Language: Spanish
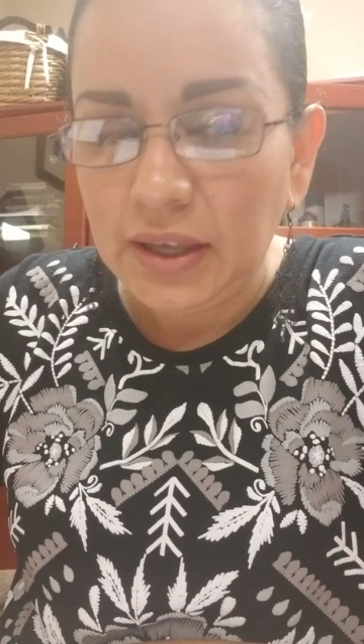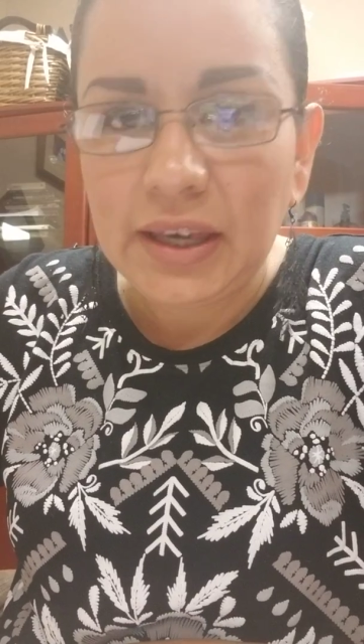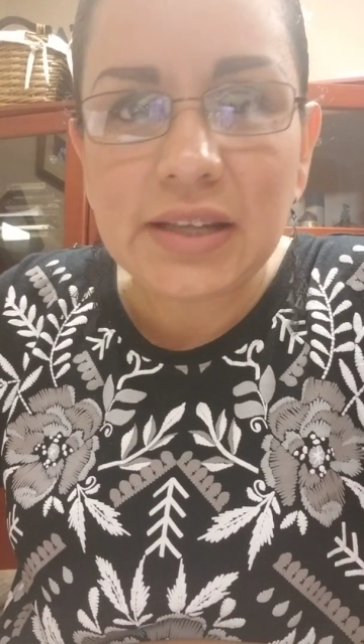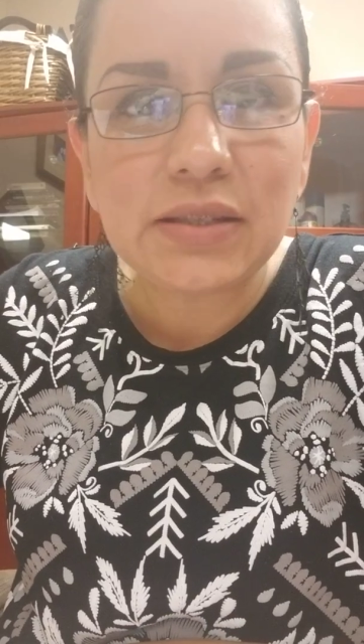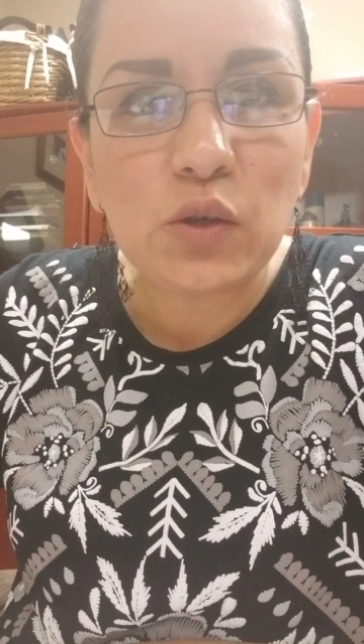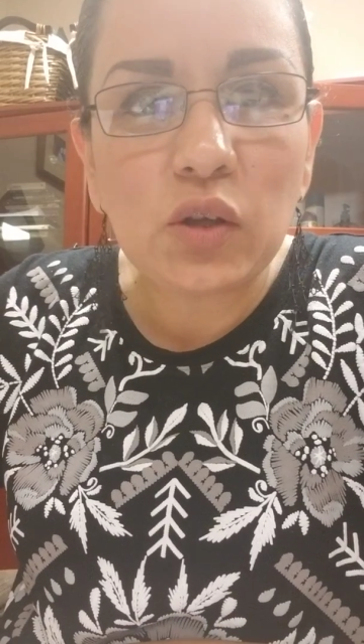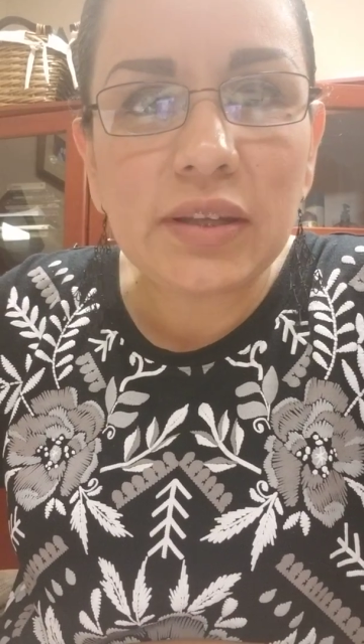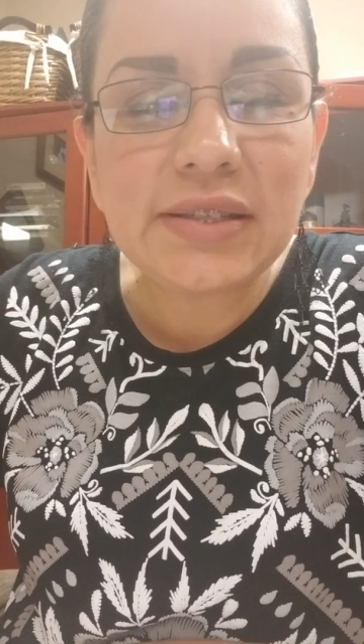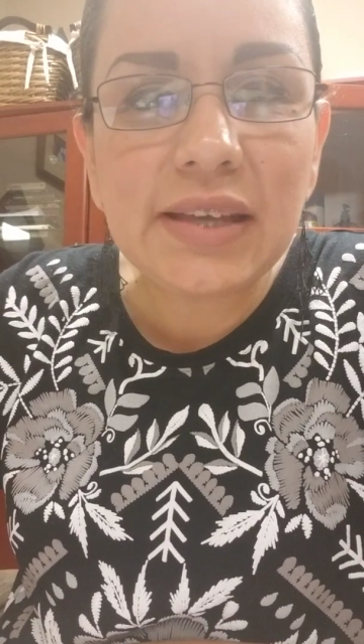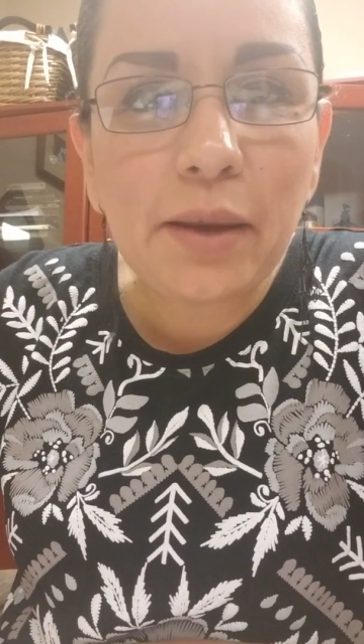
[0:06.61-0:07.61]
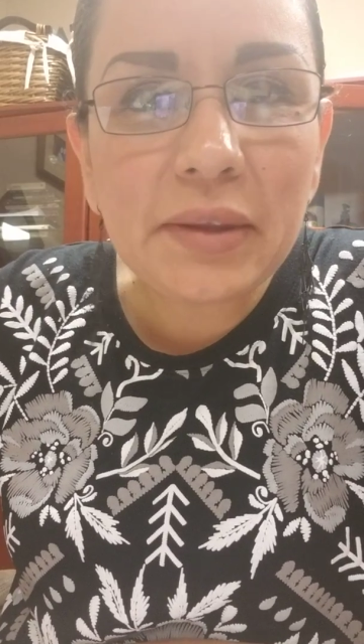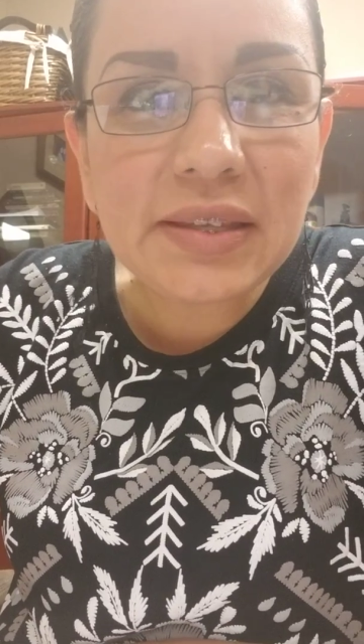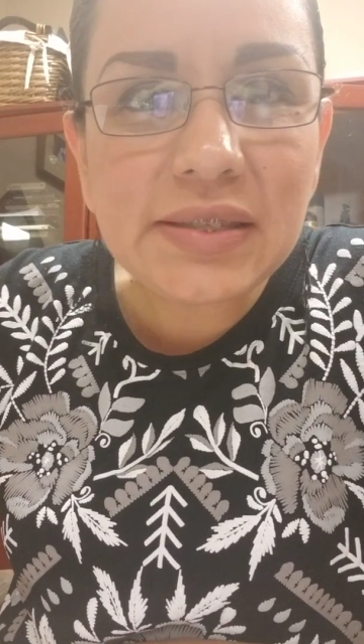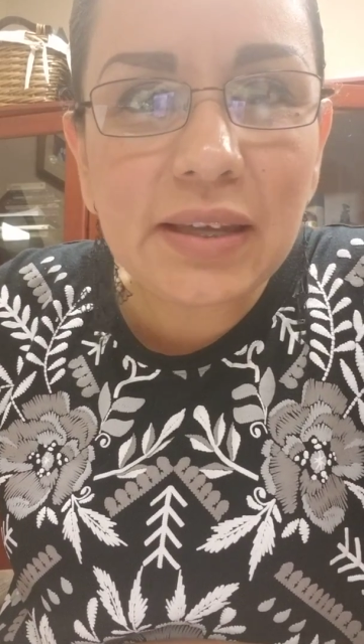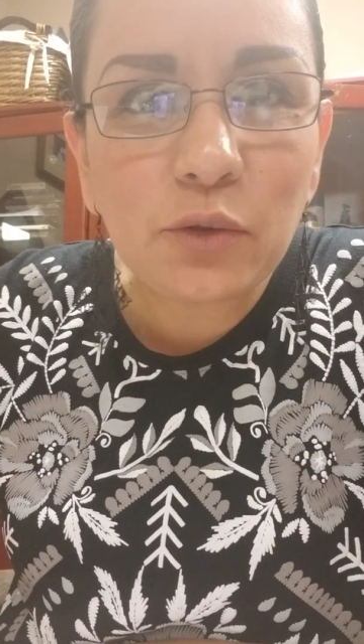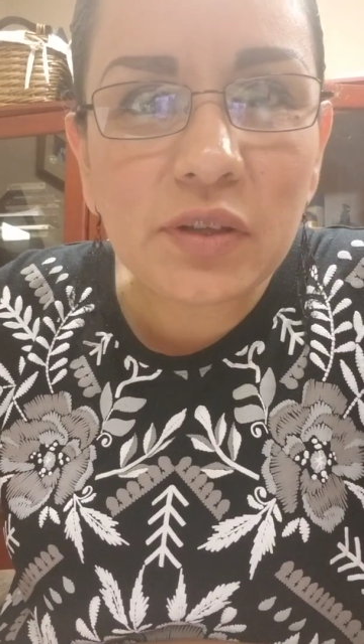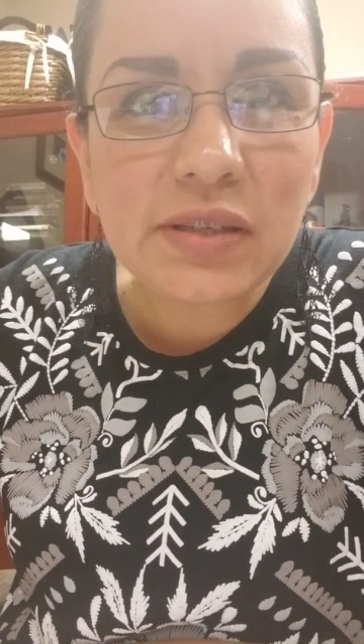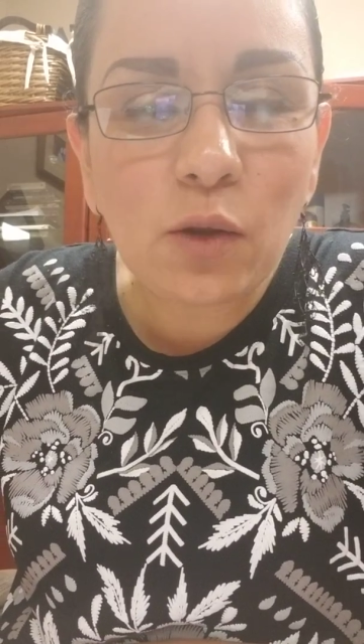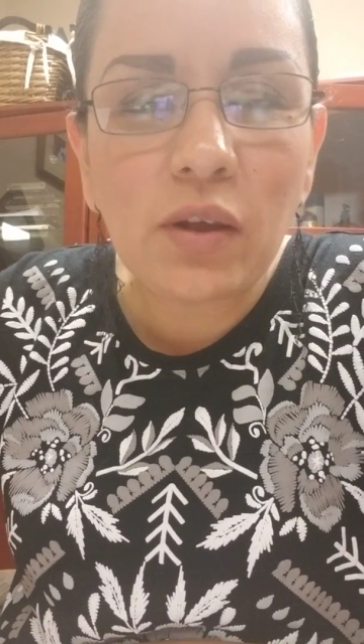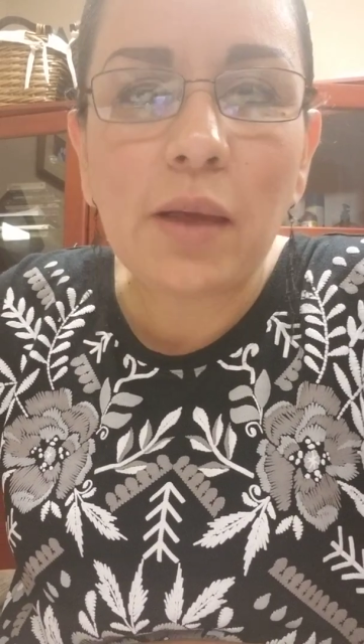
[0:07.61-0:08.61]
Que el Señor te siga bendiciendo, te
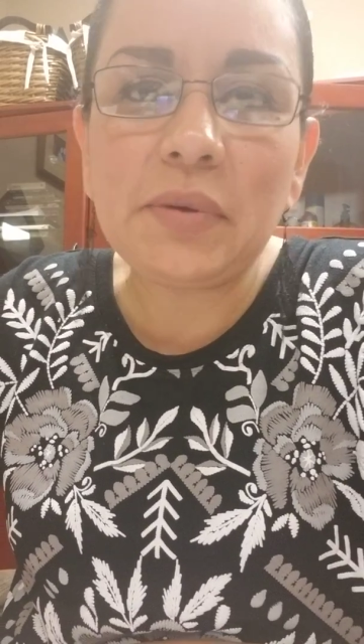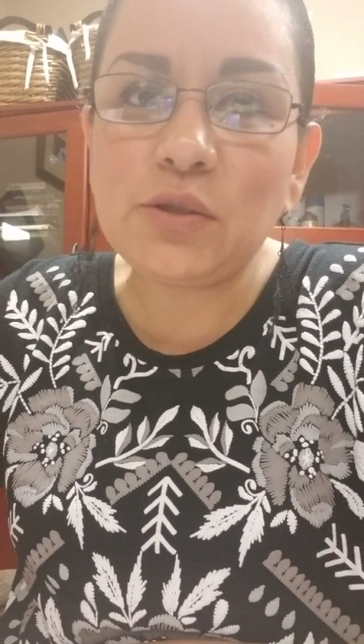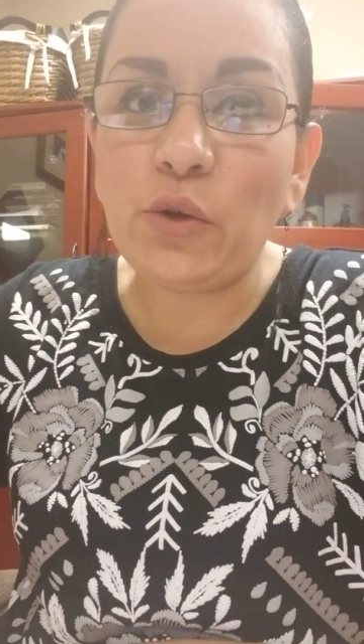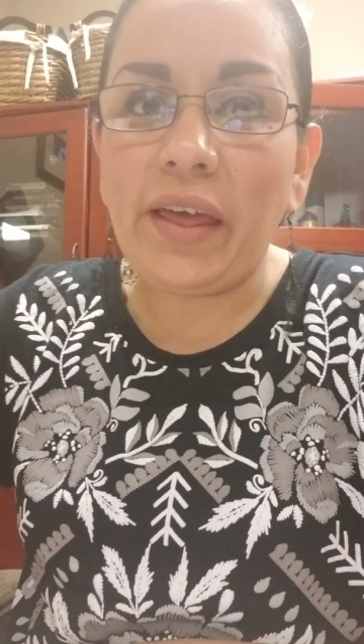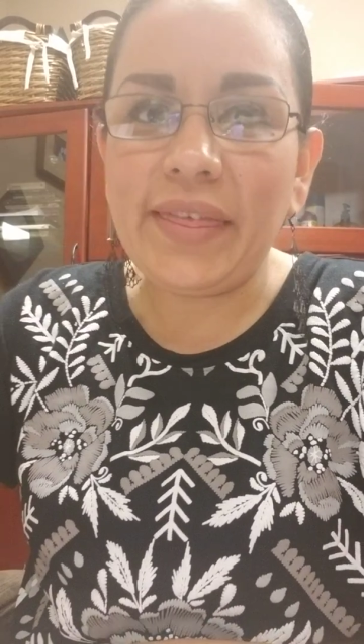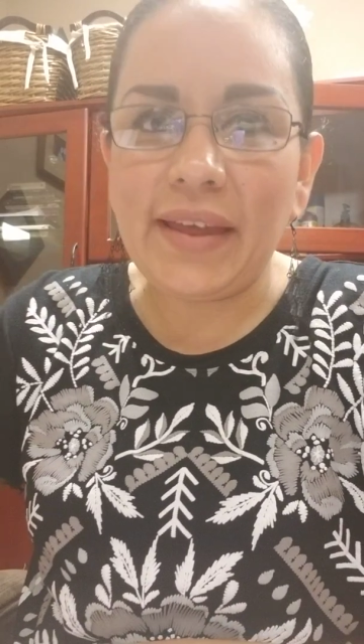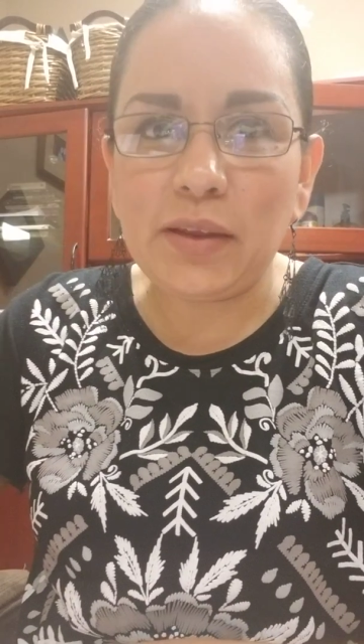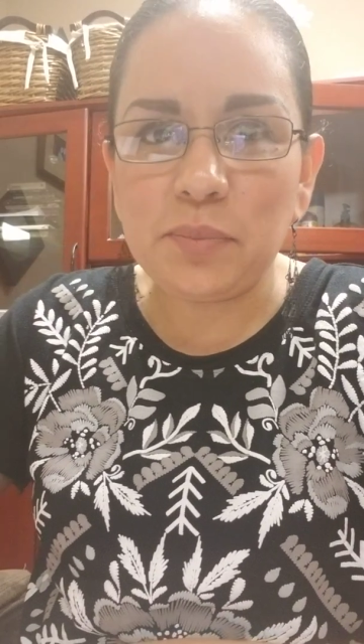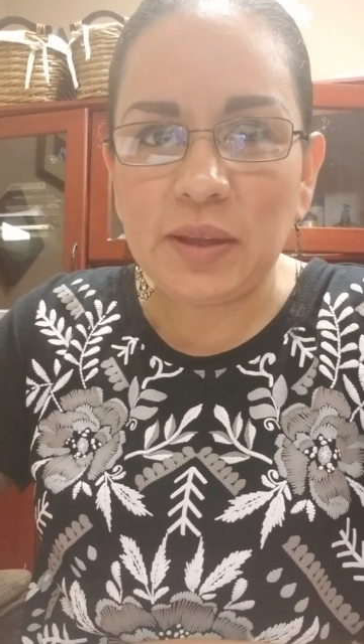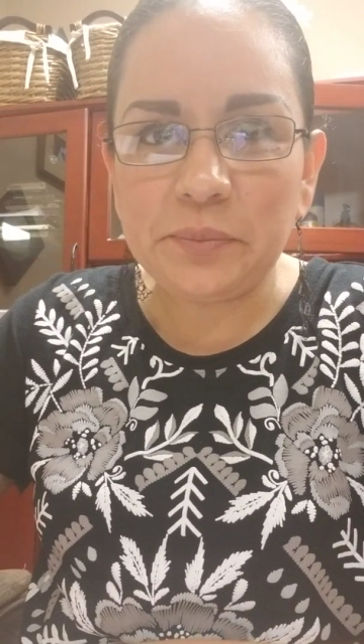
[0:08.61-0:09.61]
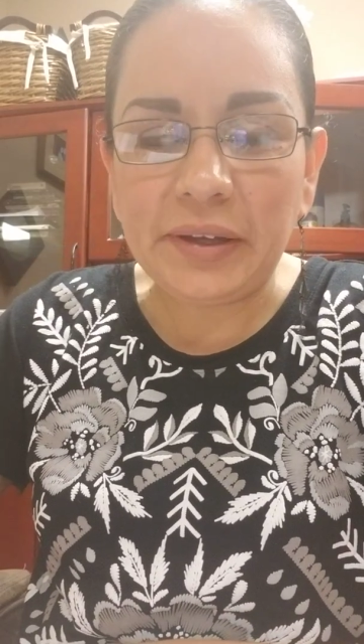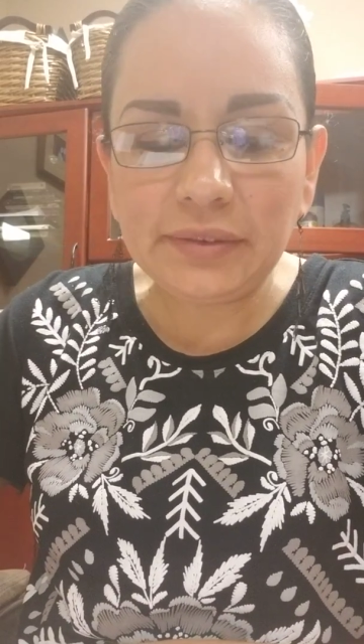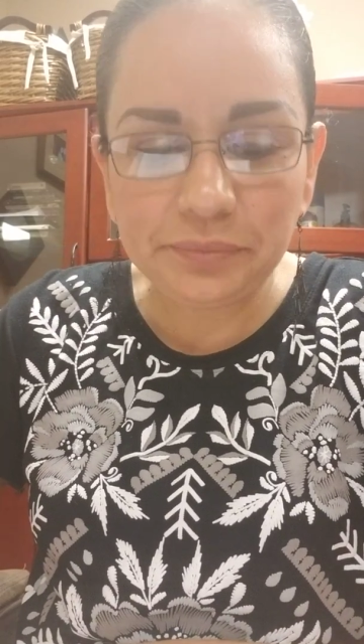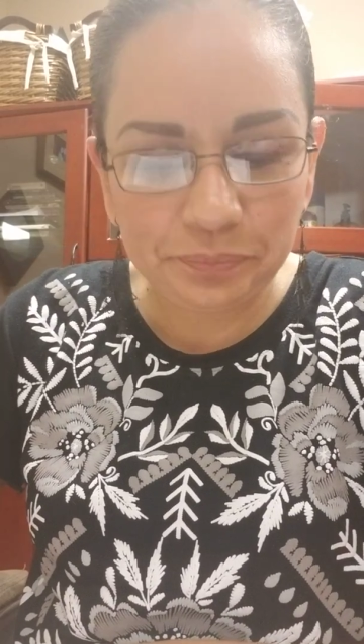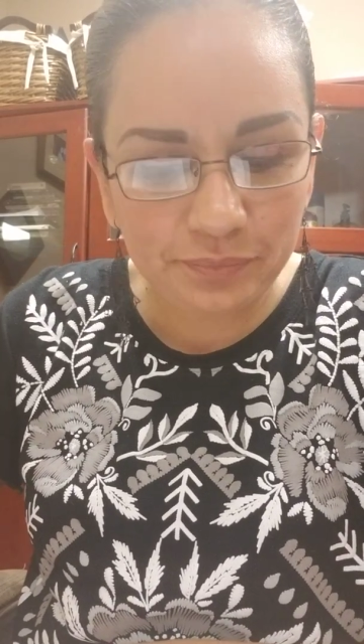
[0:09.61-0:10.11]
saluda la pastora Diana Pittman.